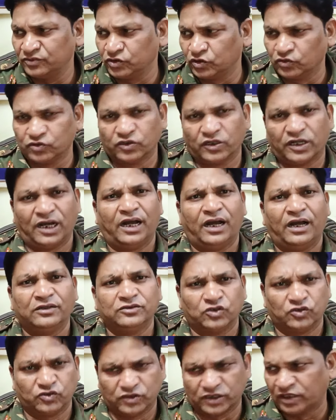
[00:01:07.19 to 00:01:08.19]

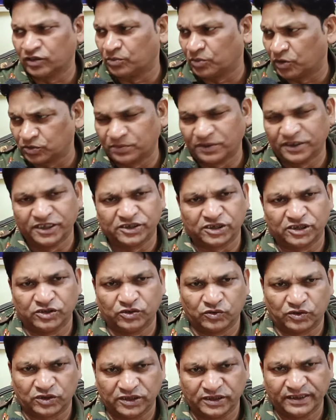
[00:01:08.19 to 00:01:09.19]
झुंझुना झुंझुना तो बहुत बड़ी
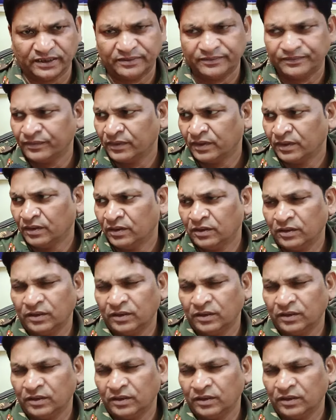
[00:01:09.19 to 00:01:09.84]
चीज़ होती है हम्म।